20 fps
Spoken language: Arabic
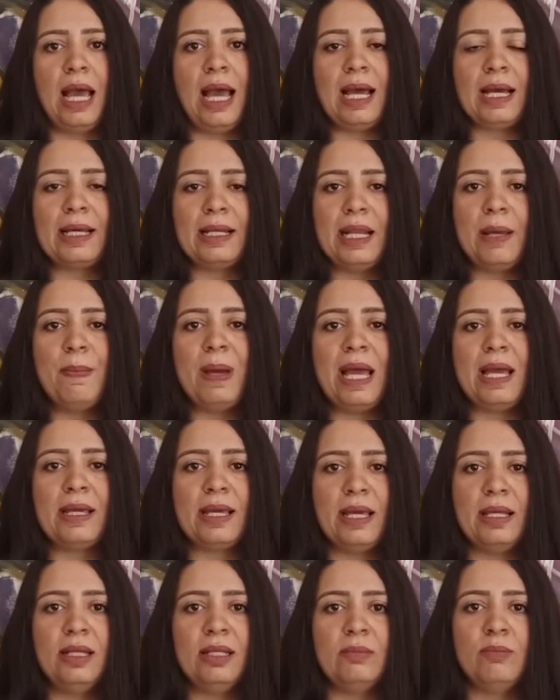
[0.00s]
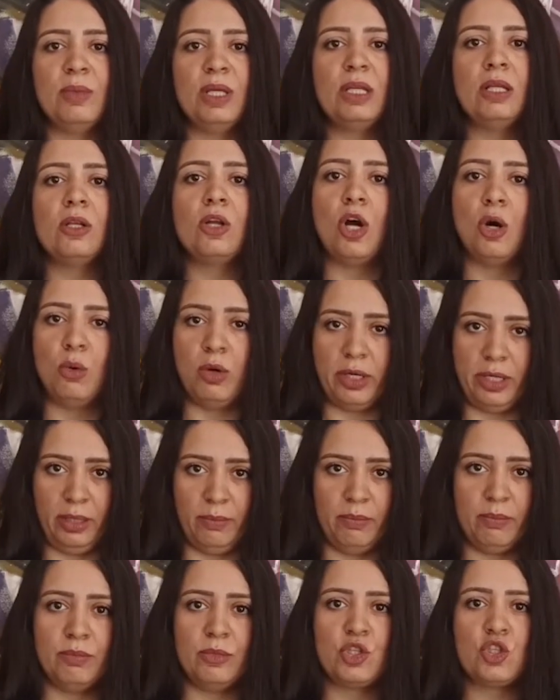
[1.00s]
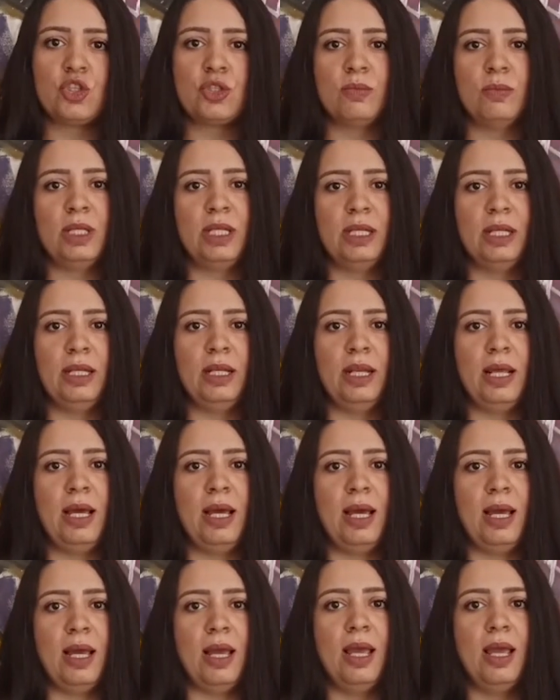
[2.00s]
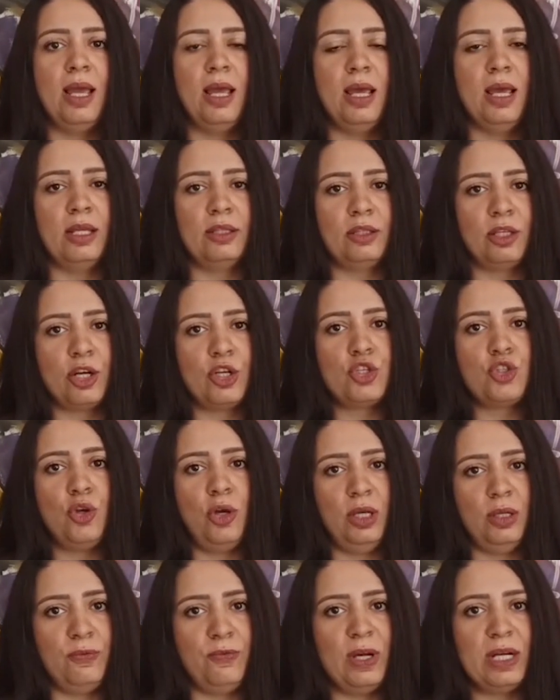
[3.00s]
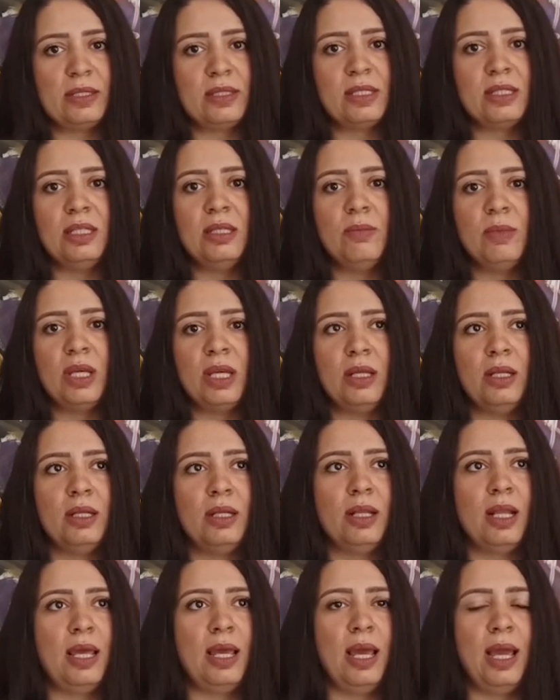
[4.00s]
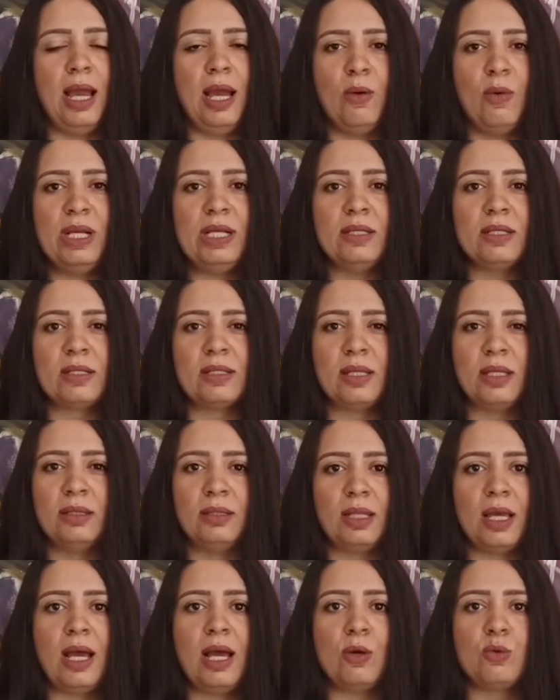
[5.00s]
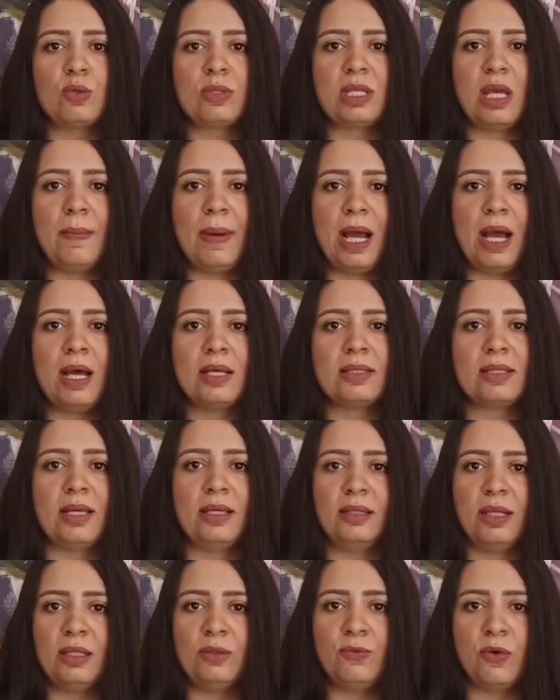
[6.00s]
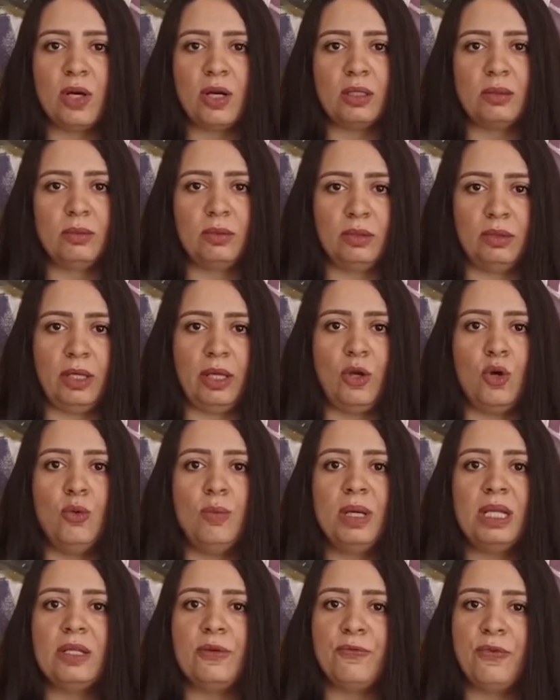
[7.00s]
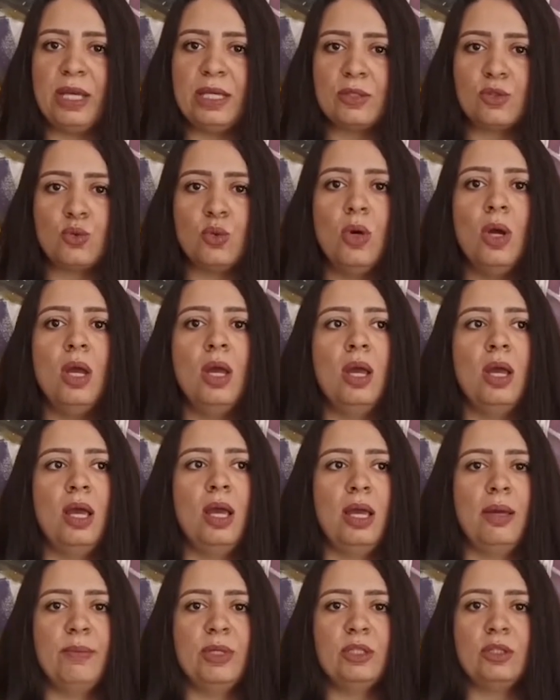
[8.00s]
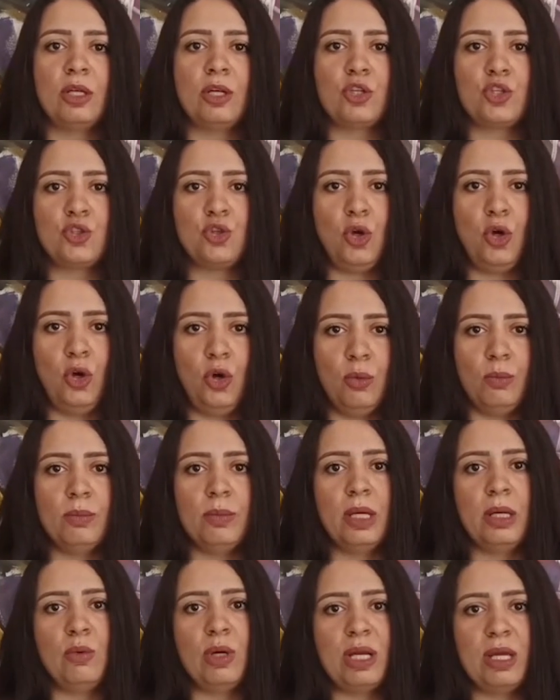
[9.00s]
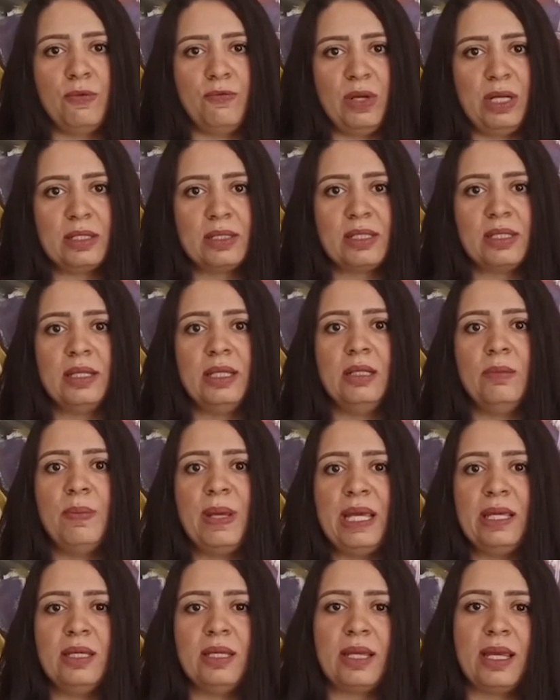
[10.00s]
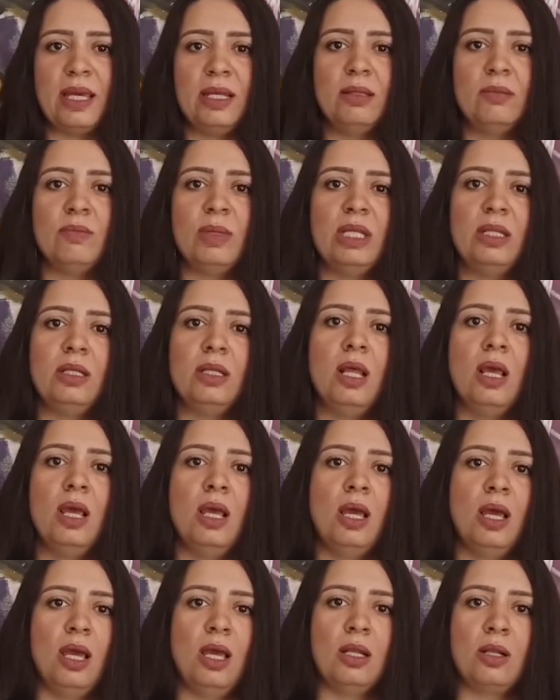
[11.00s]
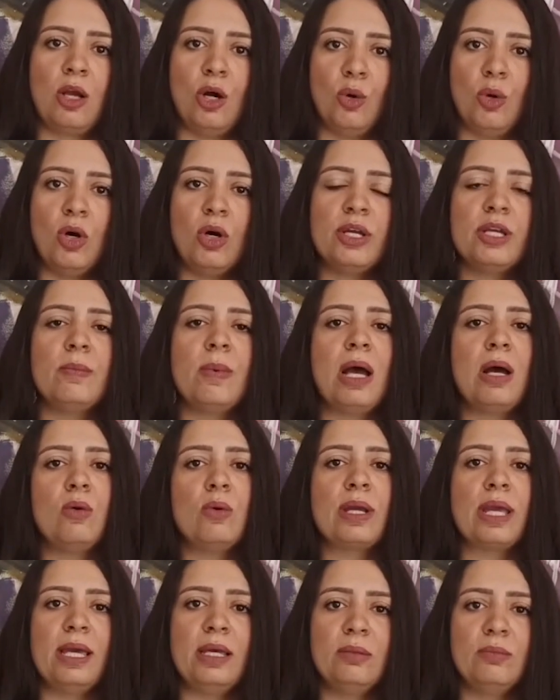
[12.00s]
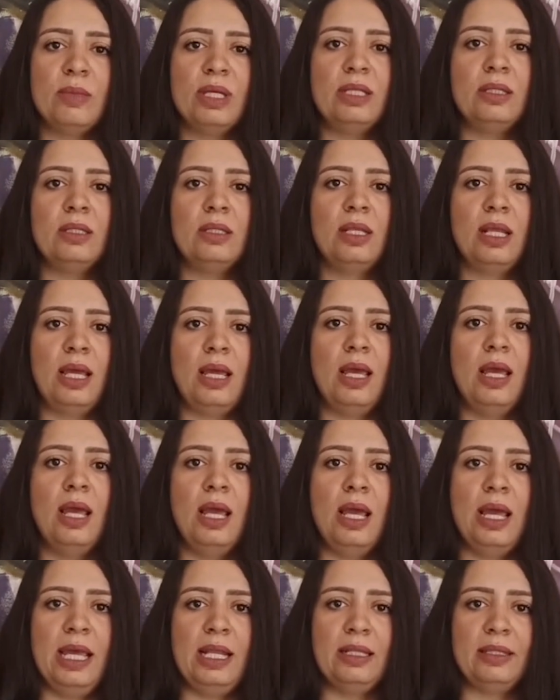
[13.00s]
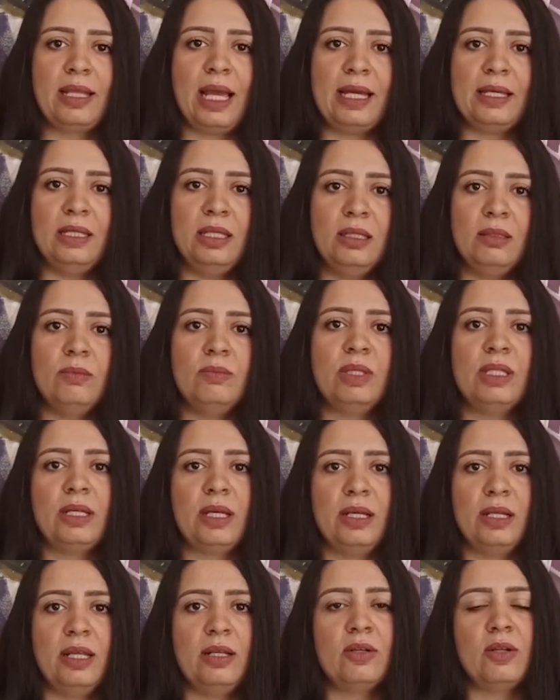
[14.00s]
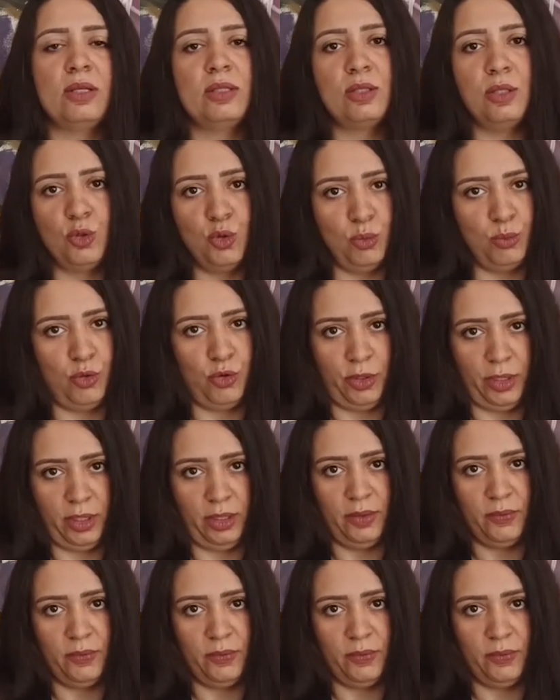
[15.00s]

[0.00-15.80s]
اغلبها كانت من القوائم مش من الترشح الفردي يمكن حوالي ستة او سبعة سيدات فقط هم اللي فازوا من ترشحهم بوجه فردي الباقي كان من القوائم القائم او كان من التعيين من خلال رئيس الجمهوريه.